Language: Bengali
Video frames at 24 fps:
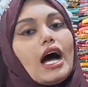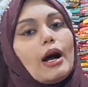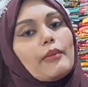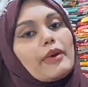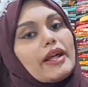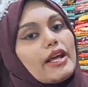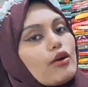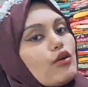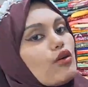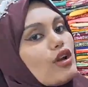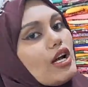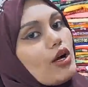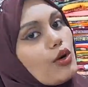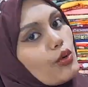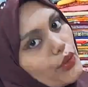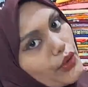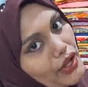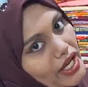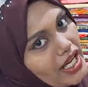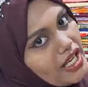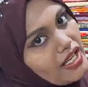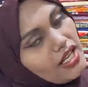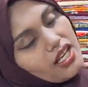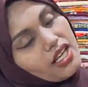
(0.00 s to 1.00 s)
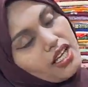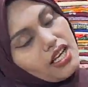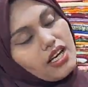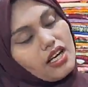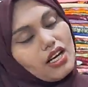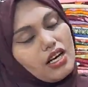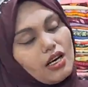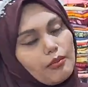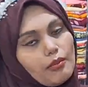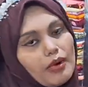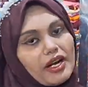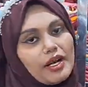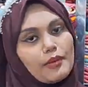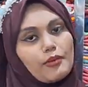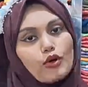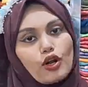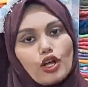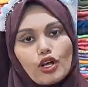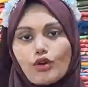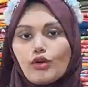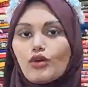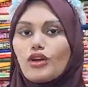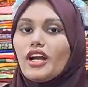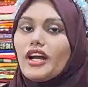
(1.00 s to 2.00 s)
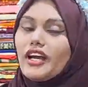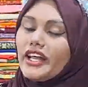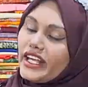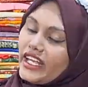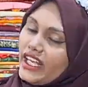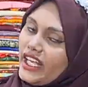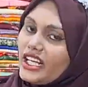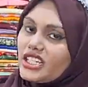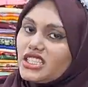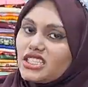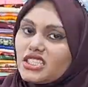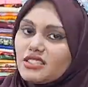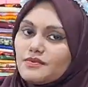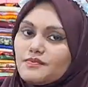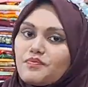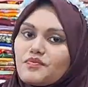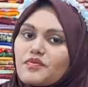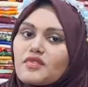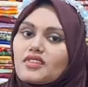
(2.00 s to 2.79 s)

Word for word: আমরা এগুলো কুড়িয়ে মানে প্রোডাক্টগুলো রেখে আসি